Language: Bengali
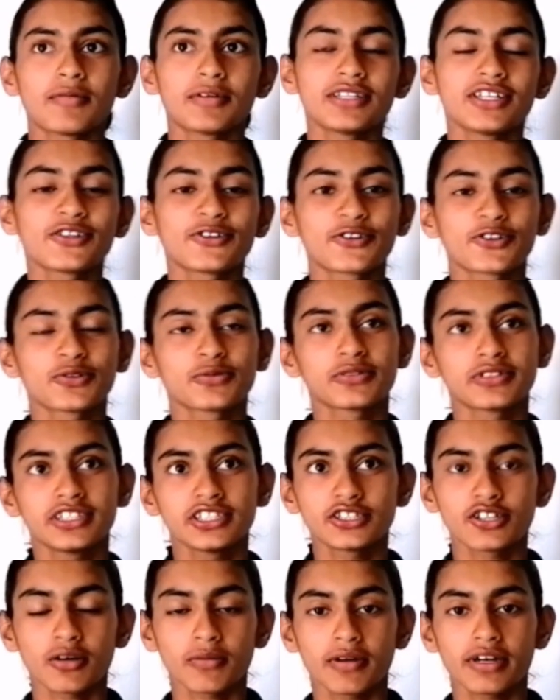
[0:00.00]
আমাদের
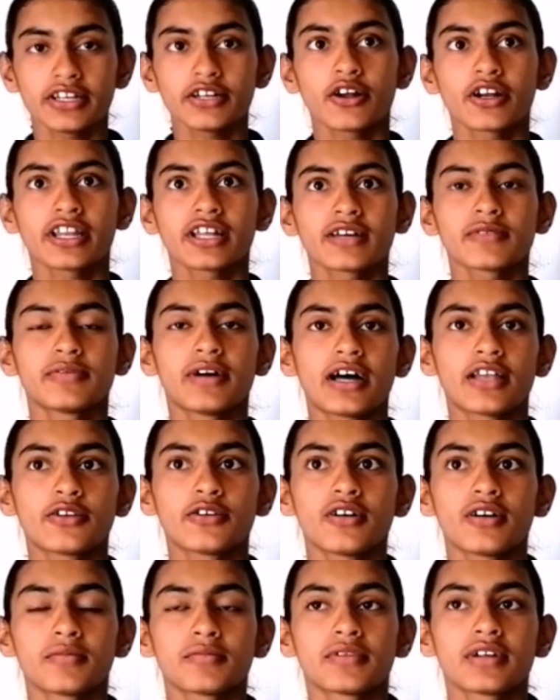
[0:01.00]
অনুভূতি সবারই অনেক ভালো
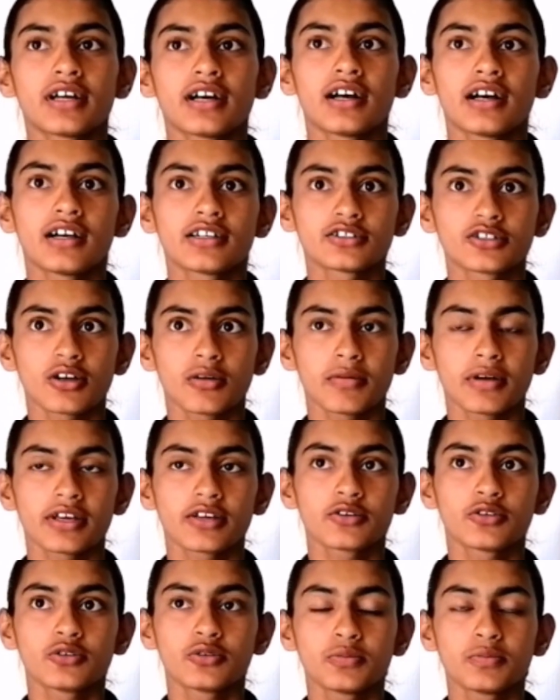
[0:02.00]
আমরা সবাই
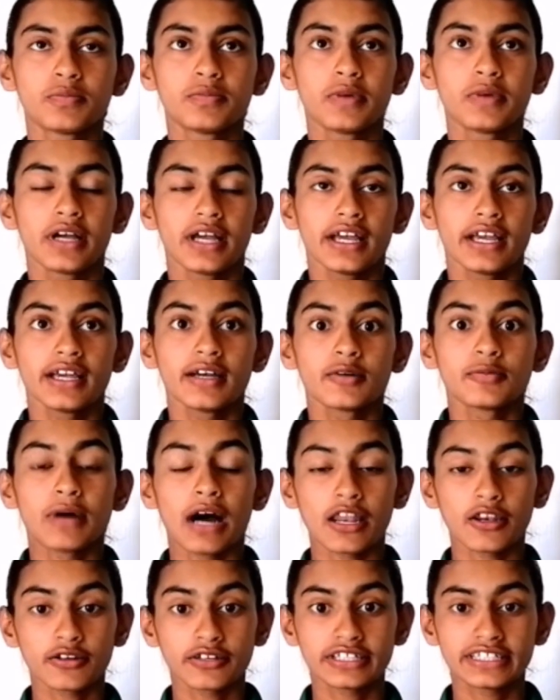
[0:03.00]
খুব
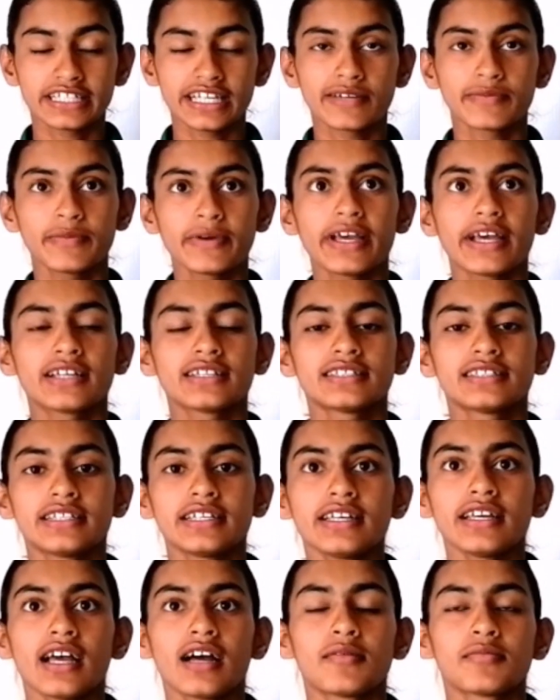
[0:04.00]
ভালো শেপে
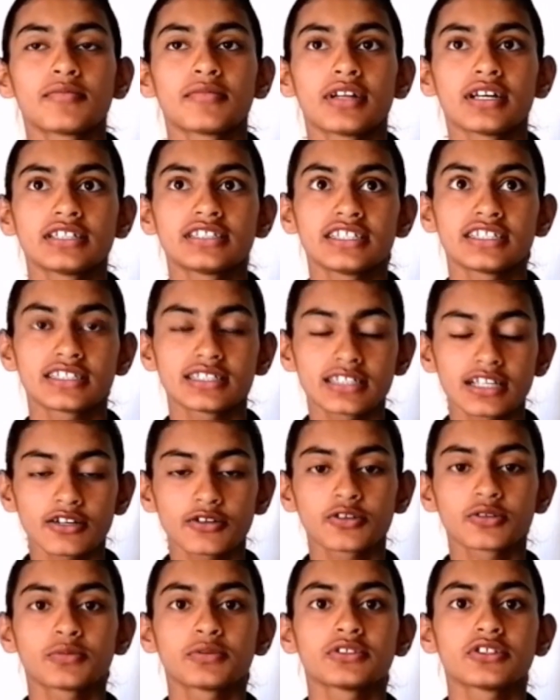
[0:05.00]
আছি আমরা চেষ্টা
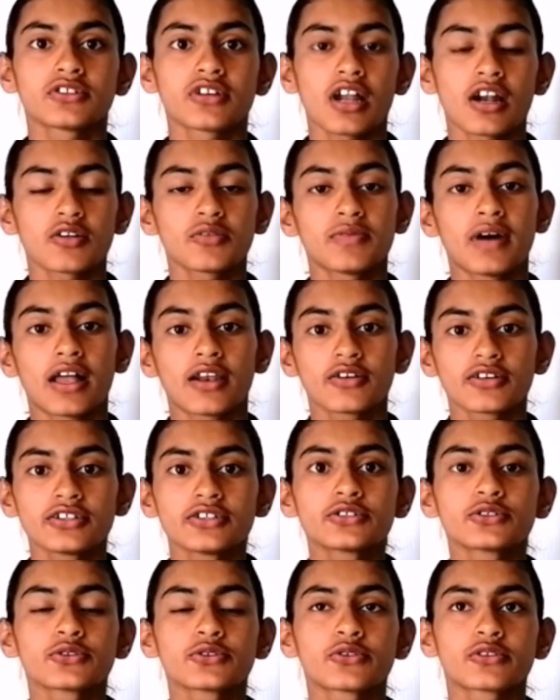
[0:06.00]
করব যেন আরো ভালো
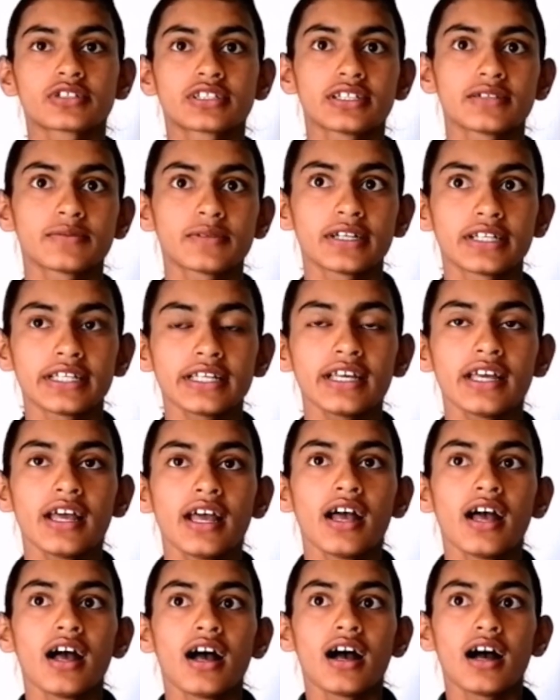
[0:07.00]
কিছু করতে পারি
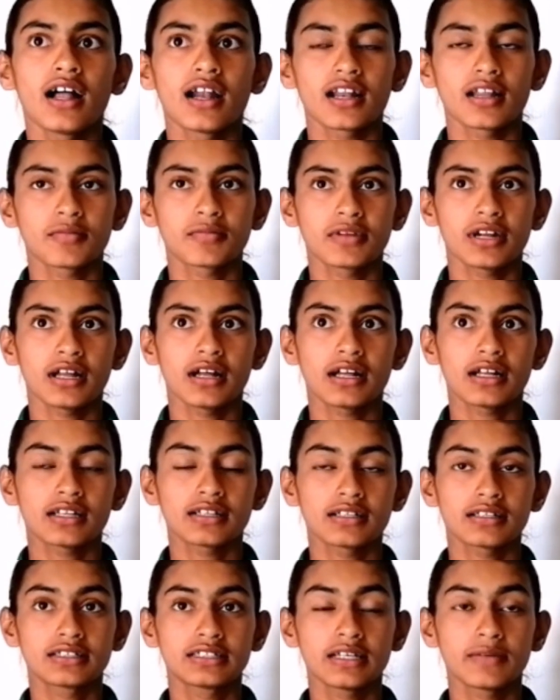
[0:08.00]
আর আমরা
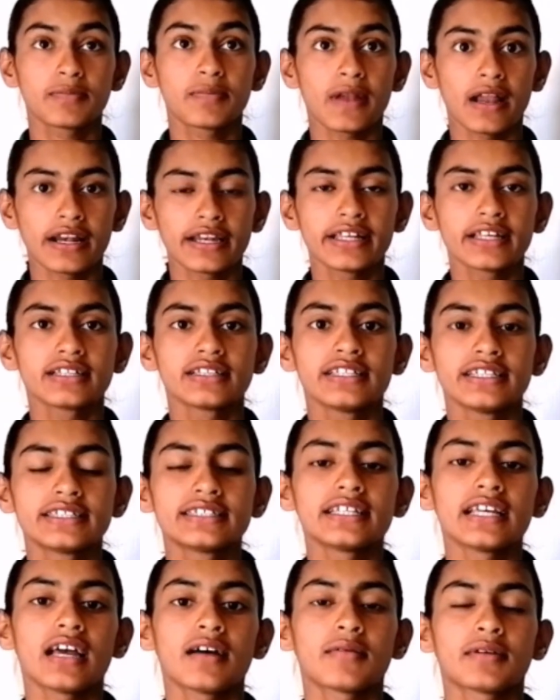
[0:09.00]
যে প্ল্যানিং
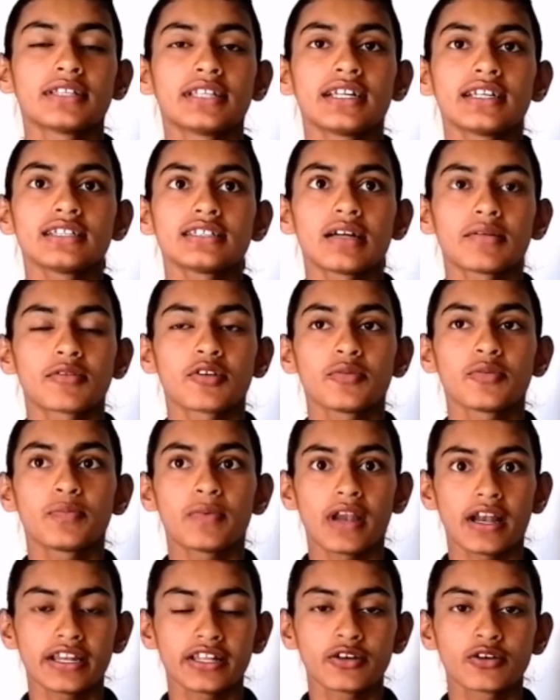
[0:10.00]
দিছে আমাদের আমরা ওই
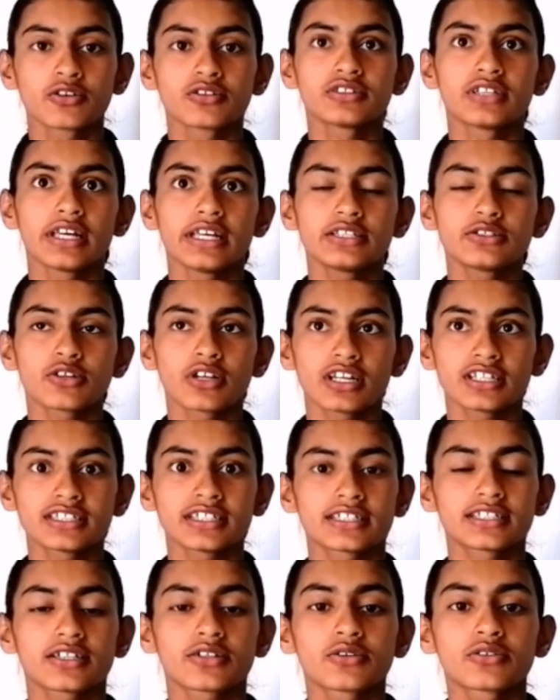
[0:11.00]
প্ল্যানিং অনুযায়ী চলার
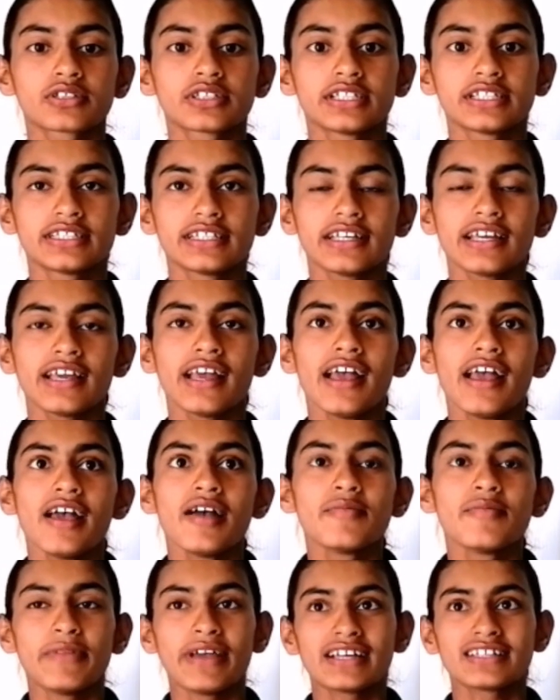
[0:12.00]
চেষ্টা করতেছি
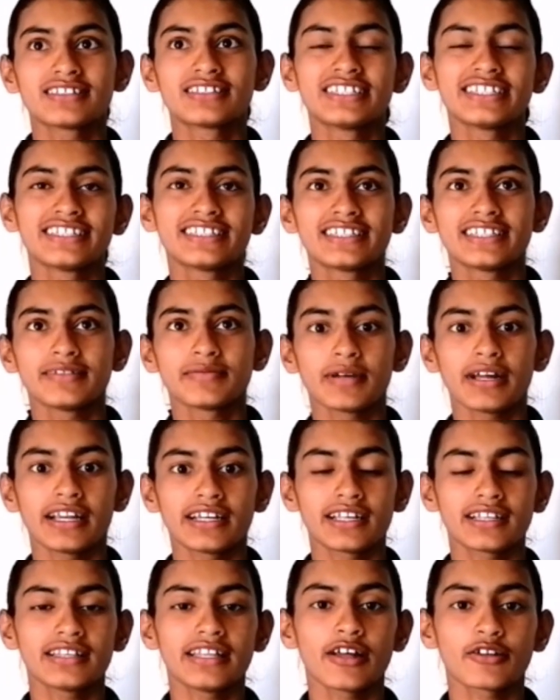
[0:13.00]
ম্যাচ জিতছি বা
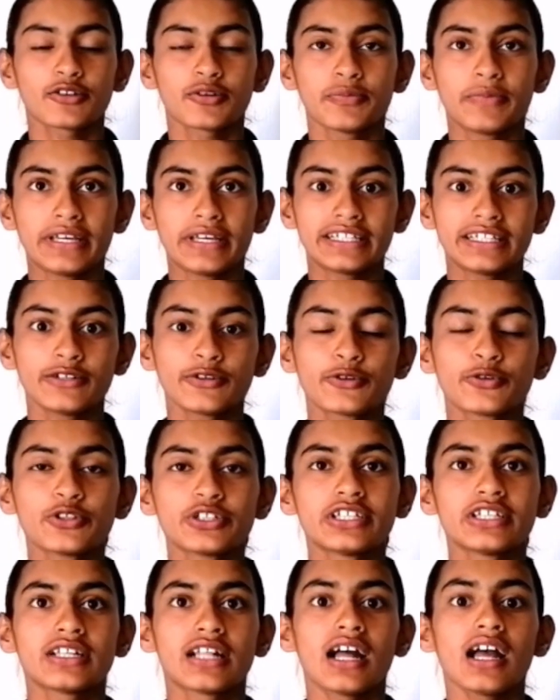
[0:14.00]
এটাতে এত বেশিও
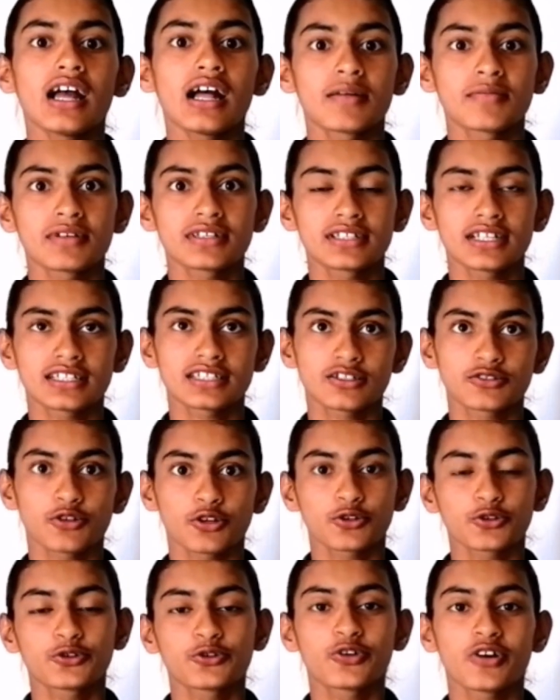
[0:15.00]
খুশি না আমরা জাস্ট
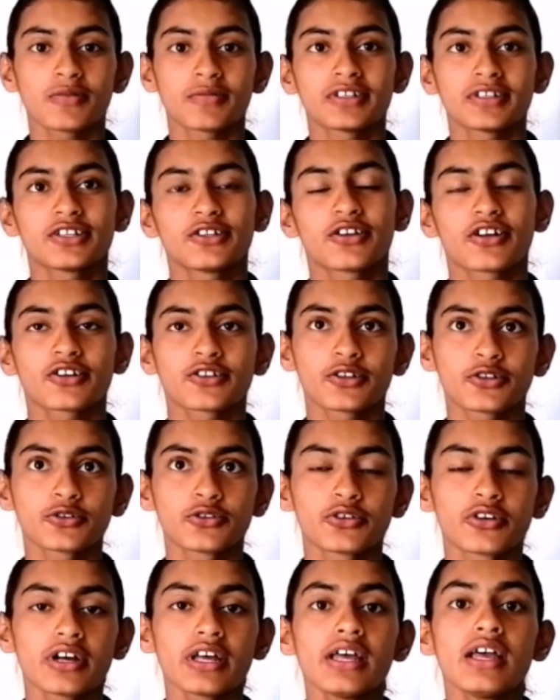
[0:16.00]
যতটুকু আমাদের দরকার
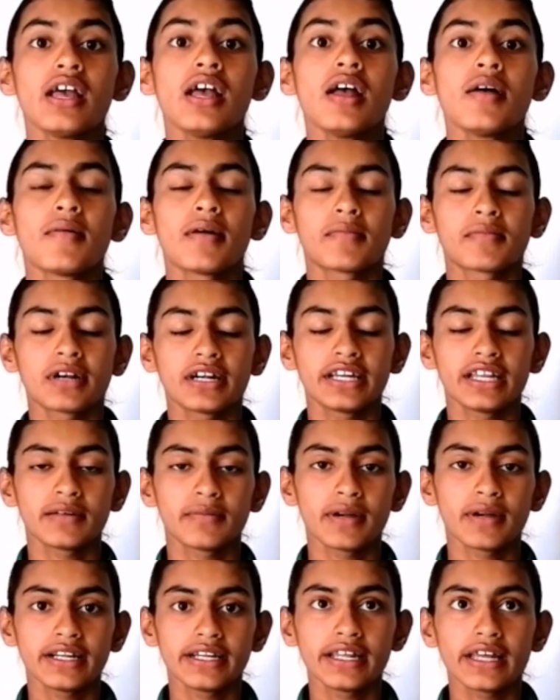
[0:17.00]
ততটুকুই আমরা ডে
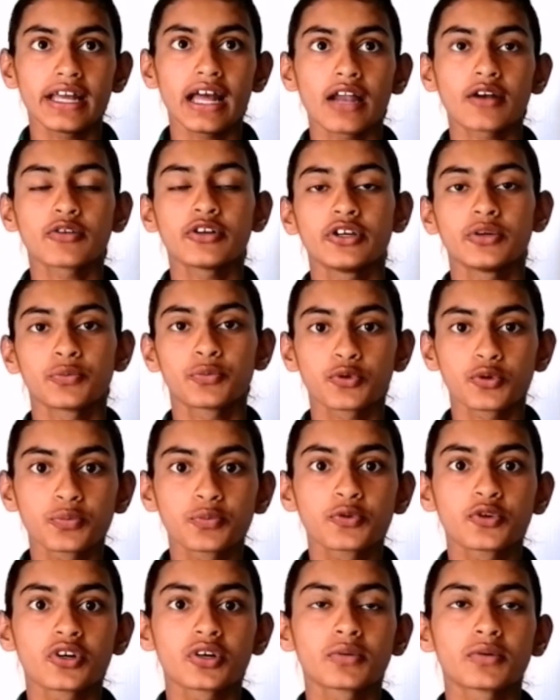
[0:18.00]
বাই ডে আরো ইমপ্রুভ
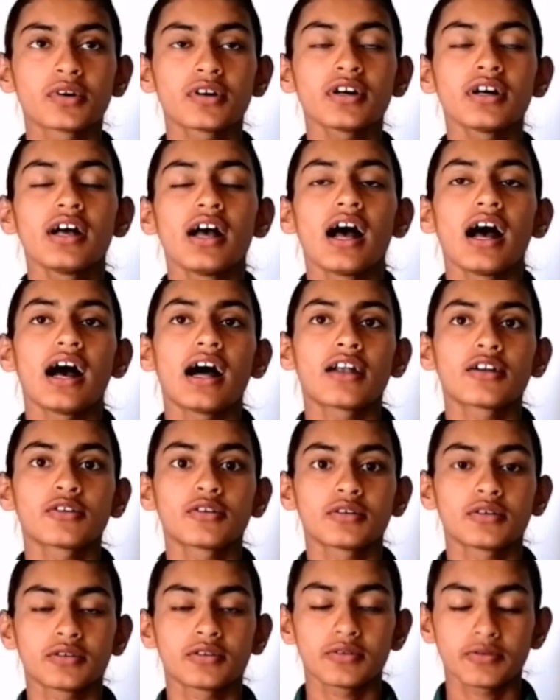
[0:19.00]
করব
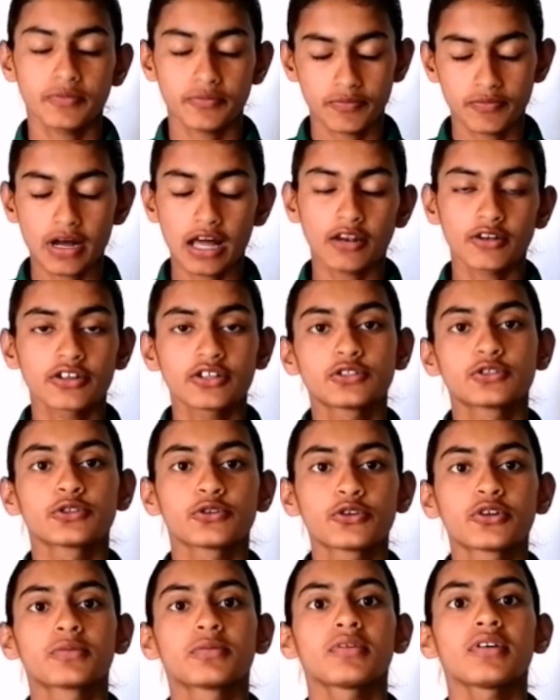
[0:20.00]
আরো ভালো কিছু
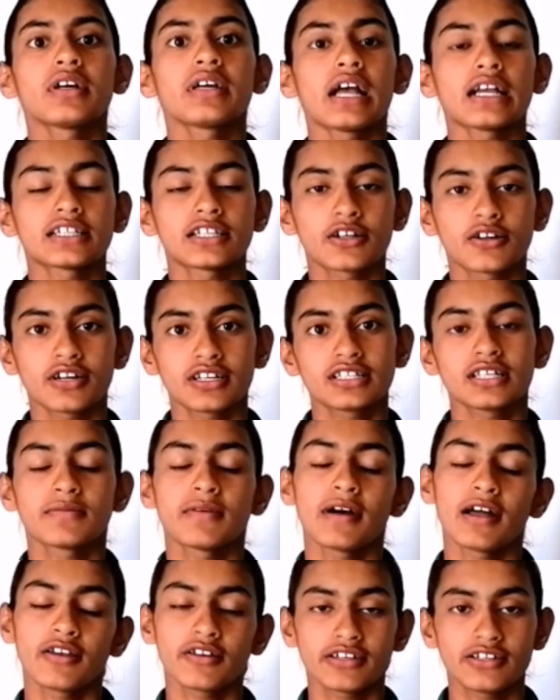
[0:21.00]
করব আশা করা
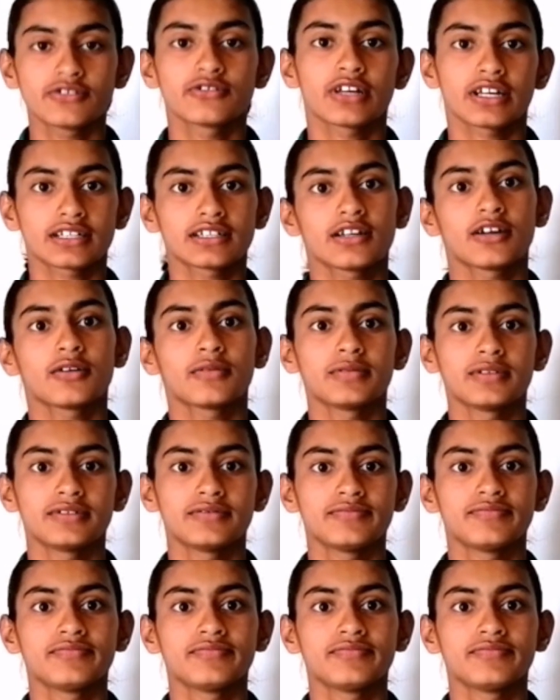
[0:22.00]
যায় ভালো কিছু একটা হবে